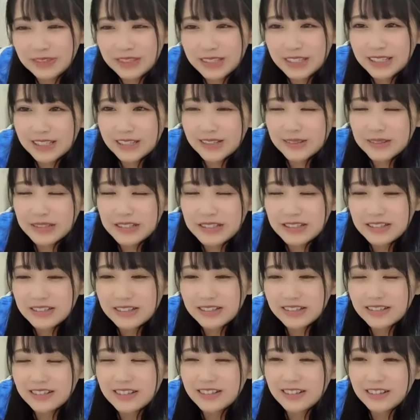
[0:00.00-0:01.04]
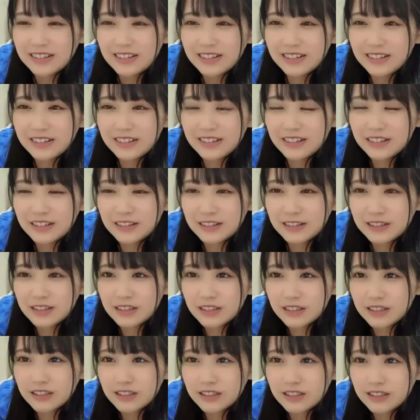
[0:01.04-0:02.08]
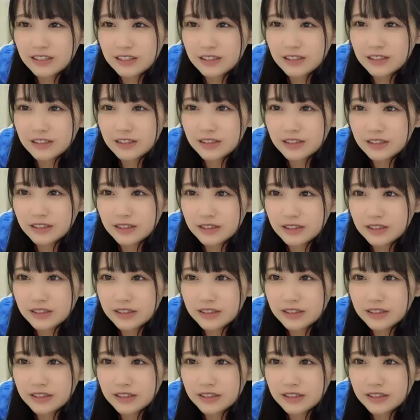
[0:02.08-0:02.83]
かるうん分かっとるやん